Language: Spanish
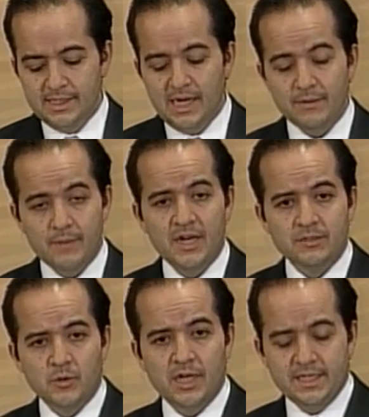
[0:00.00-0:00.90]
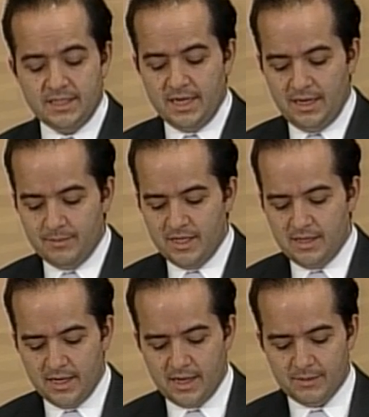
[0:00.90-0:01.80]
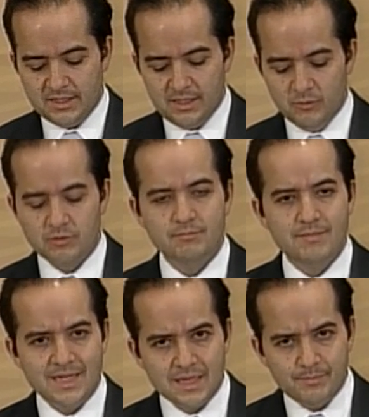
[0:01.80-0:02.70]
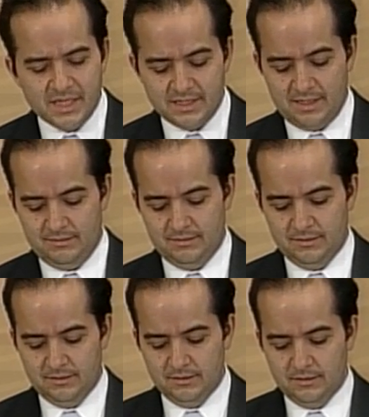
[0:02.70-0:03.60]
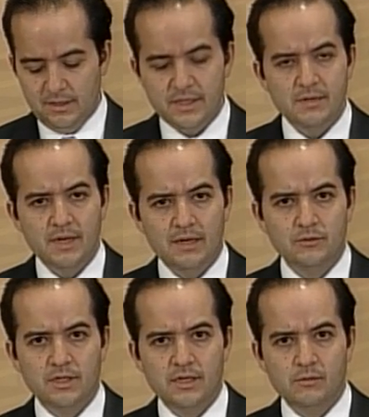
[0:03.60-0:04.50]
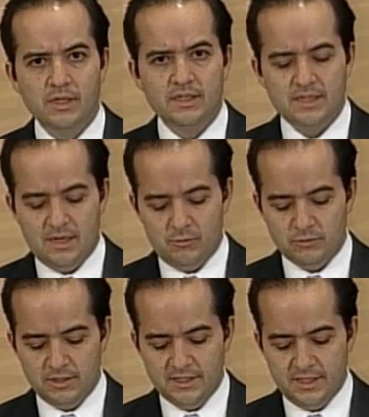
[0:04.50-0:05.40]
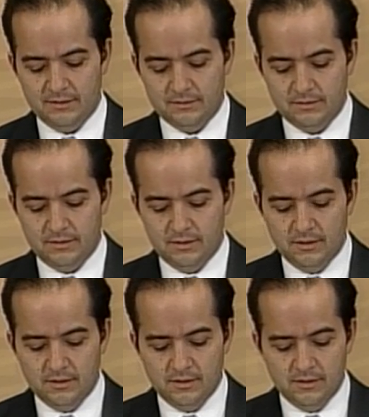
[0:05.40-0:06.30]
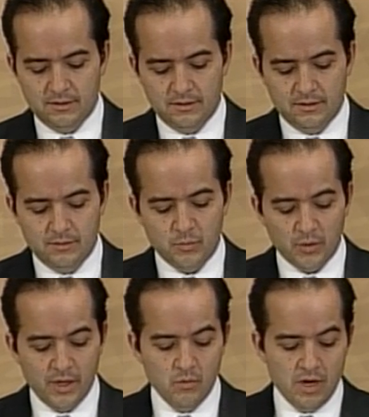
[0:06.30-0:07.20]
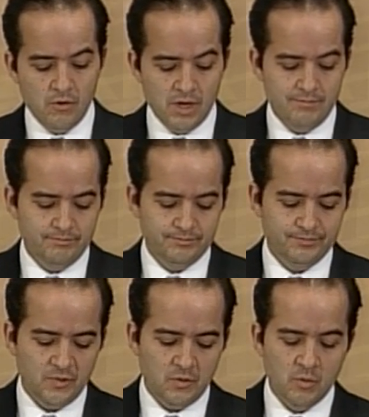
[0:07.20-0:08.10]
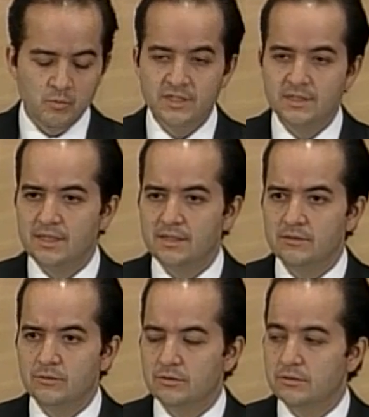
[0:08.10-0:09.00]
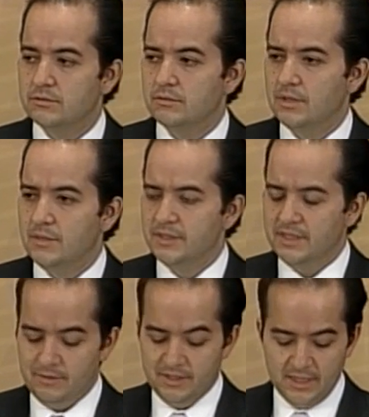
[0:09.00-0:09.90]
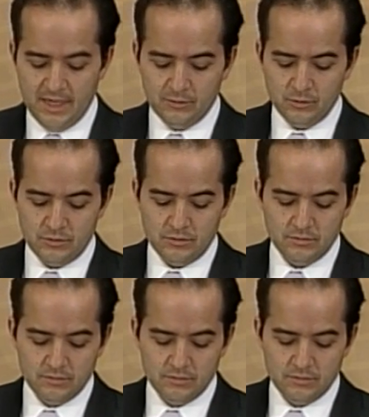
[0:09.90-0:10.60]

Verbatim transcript: Habrá menos violencia en la medida en que avancemos más a prisa en llevar a los delincuentes a la justicia, porque aún ahora, como muestran estos lamentables actos,